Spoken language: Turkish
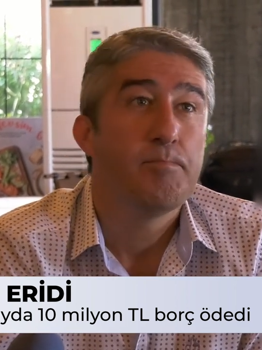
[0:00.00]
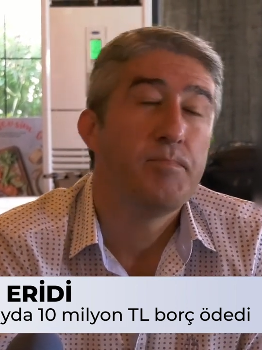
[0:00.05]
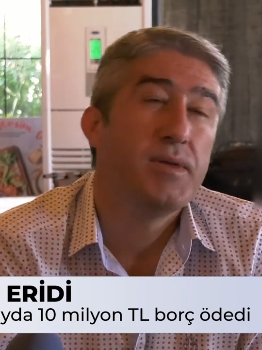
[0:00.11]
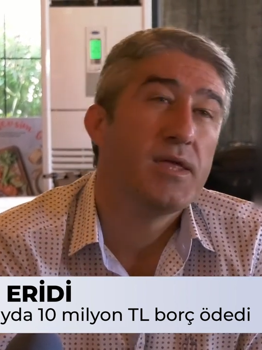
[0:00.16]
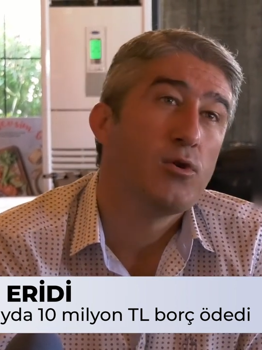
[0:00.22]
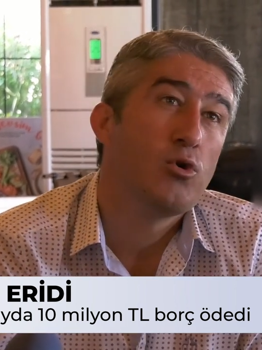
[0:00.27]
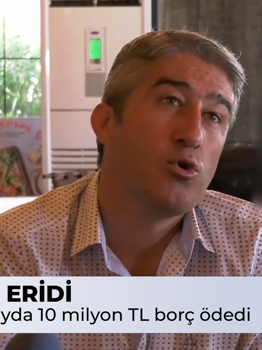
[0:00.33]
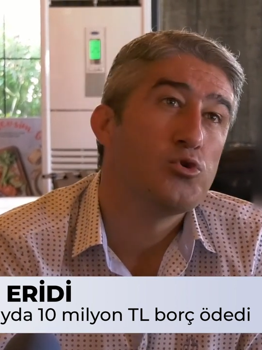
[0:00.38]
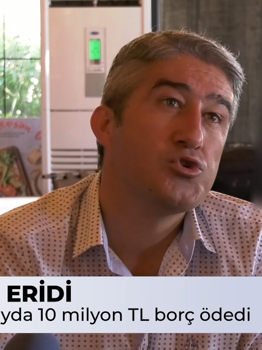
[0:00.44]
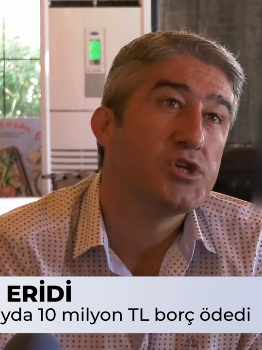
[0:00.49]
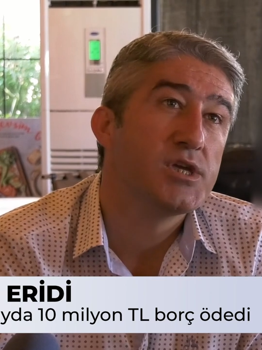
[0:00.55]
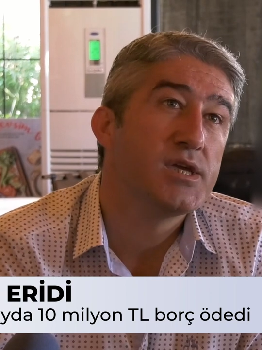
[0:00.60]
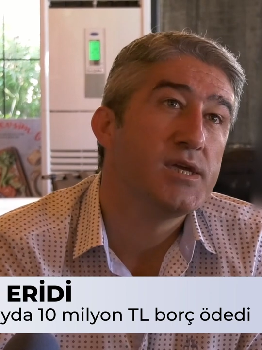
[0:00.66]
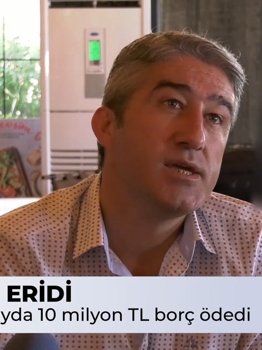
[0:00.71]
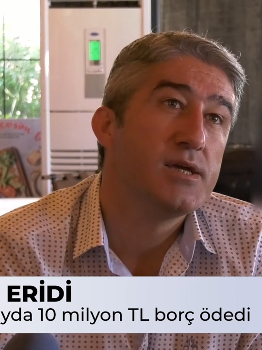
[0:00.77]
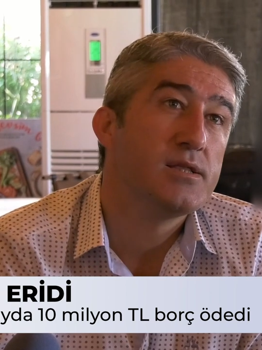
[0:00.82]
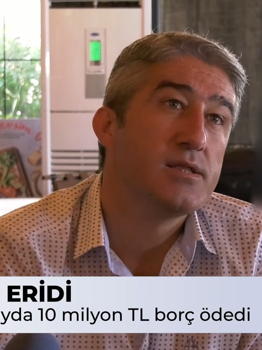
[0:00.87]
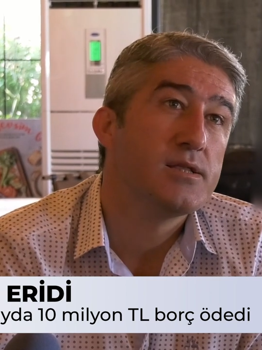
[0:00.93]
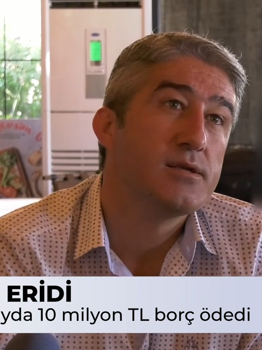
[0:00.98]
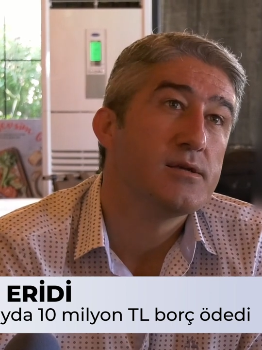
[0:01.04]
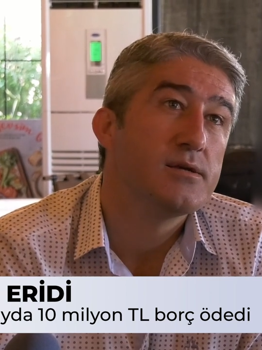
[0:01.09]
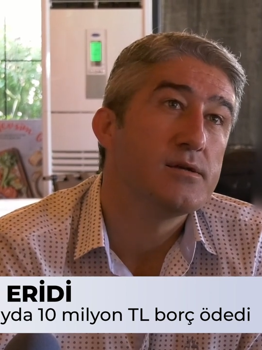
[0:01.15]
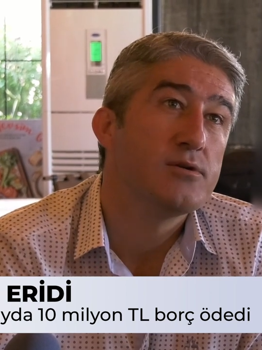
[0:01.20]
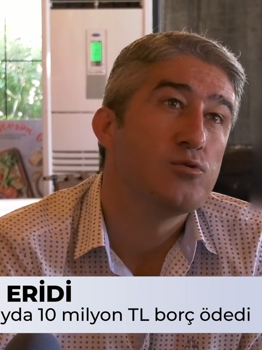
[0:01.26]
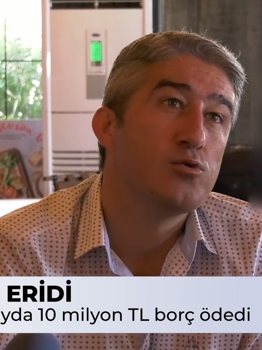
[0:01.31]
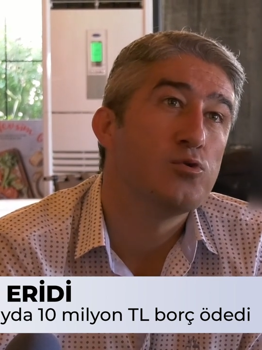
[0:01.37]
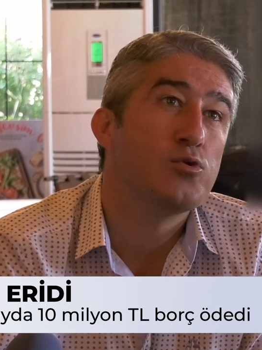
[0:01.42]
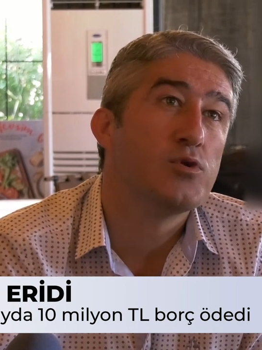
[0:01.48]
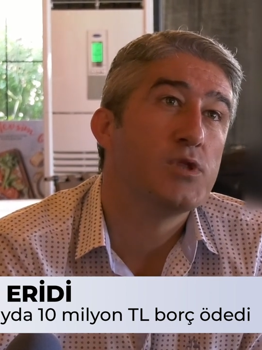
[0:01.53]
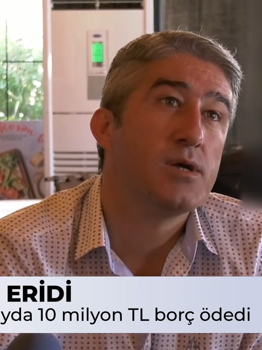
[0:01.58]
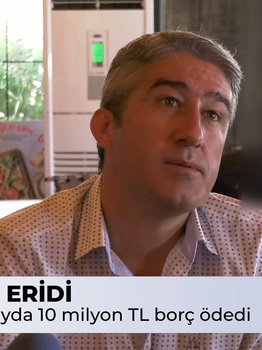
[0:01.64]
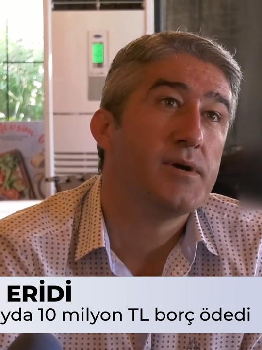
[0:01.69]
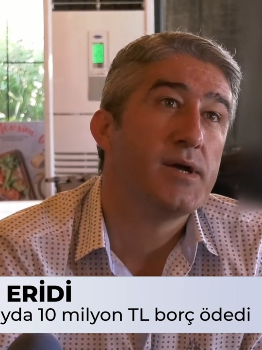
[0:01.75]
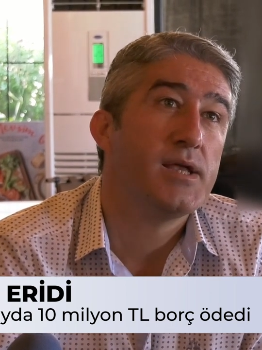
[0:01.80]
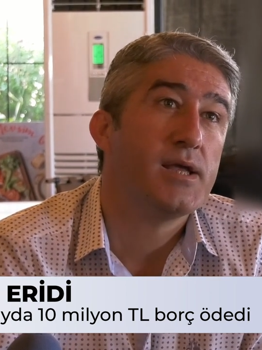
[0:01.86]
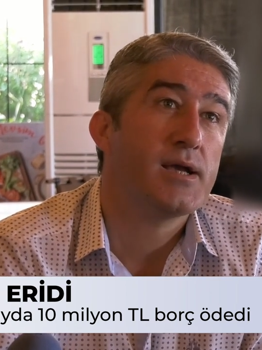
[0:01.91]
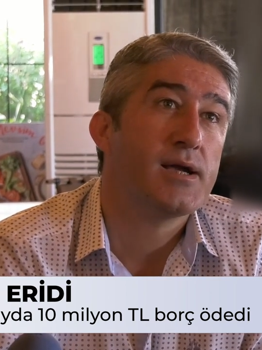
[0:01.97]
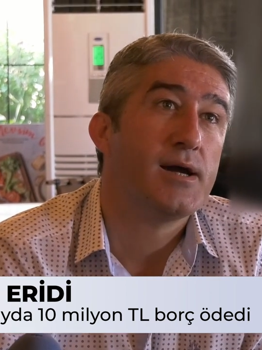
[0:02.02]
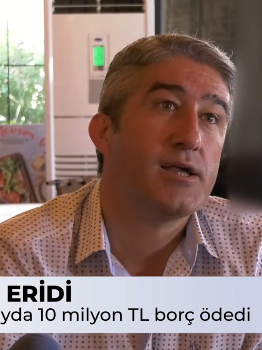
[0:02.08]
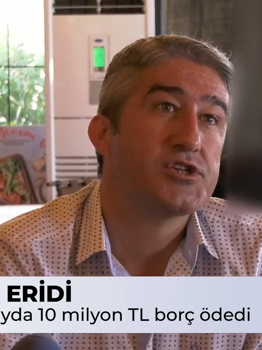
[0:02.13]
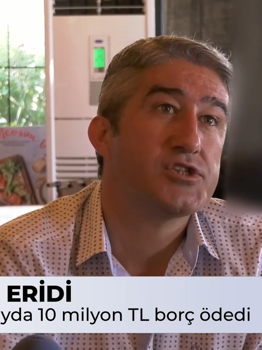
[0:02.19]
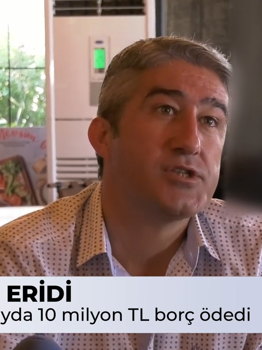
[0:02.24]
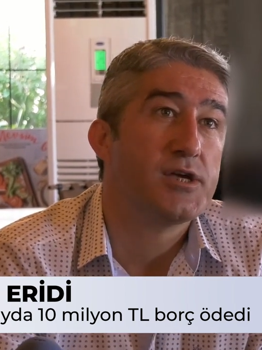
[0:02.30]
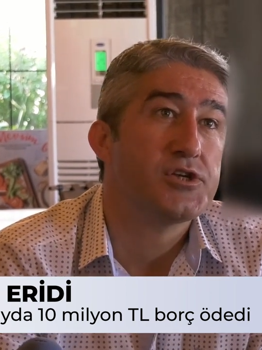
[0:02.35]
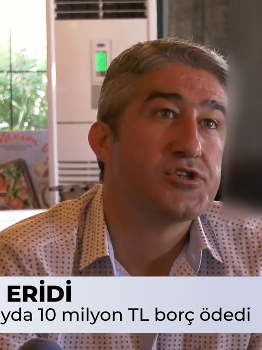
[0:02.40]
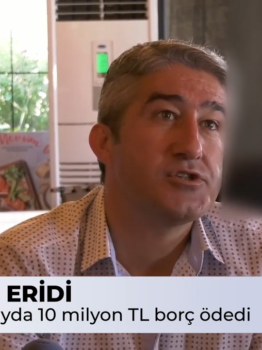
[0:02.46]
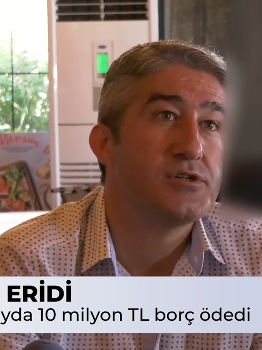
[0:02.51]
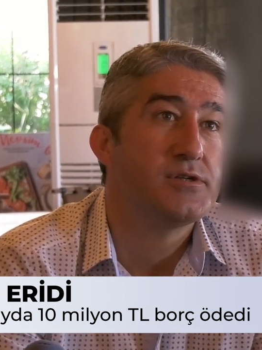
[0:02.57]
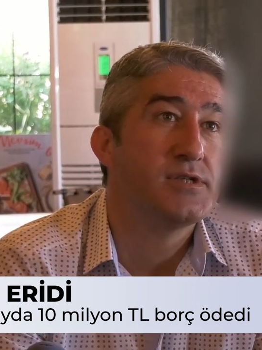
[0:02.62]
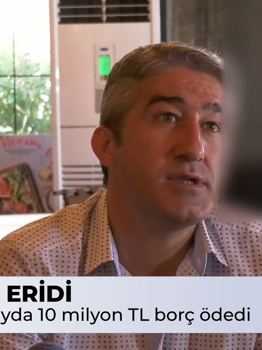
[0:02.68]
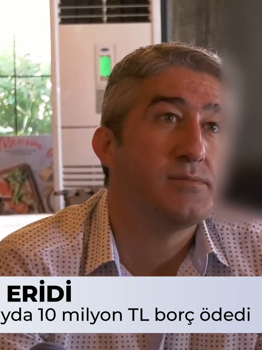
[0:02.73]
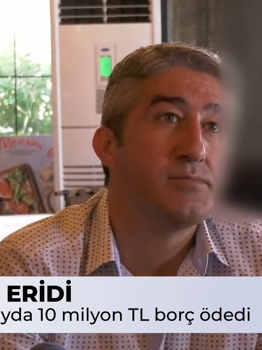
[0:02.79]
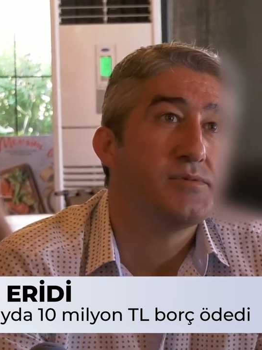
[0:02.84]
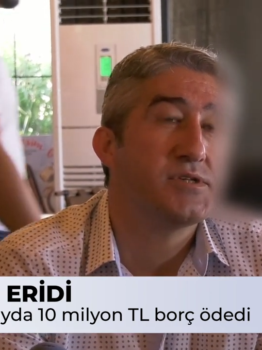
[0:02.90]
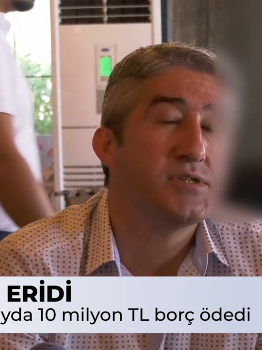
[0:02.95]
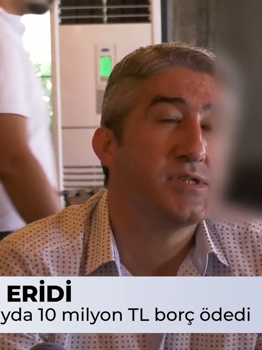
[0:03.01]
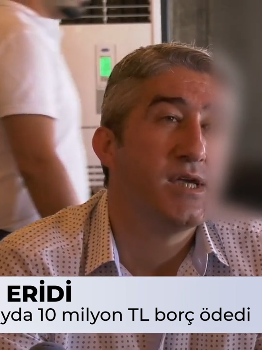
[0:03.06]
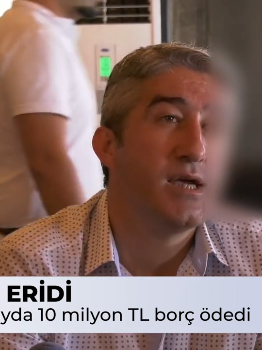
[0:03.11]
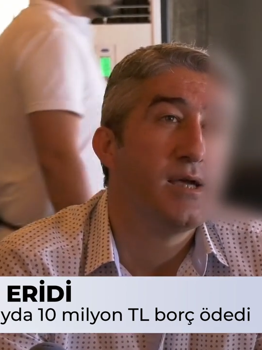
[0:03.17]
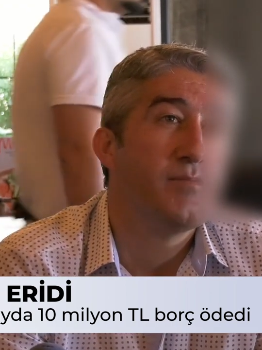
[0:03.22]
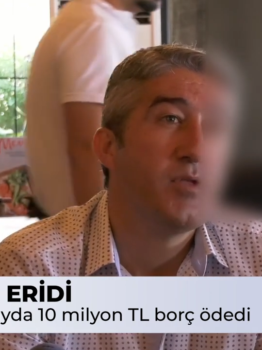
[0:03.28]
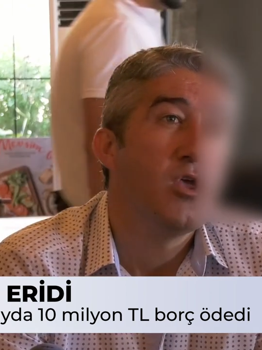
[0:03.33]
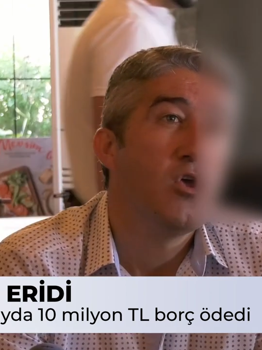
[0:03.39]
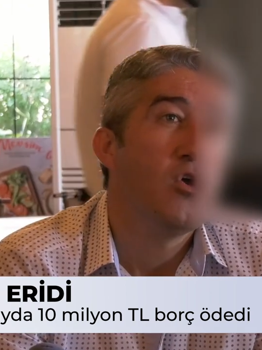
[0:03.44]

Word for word: bir önceki yıl uygulamayla karşılaştırdığımızda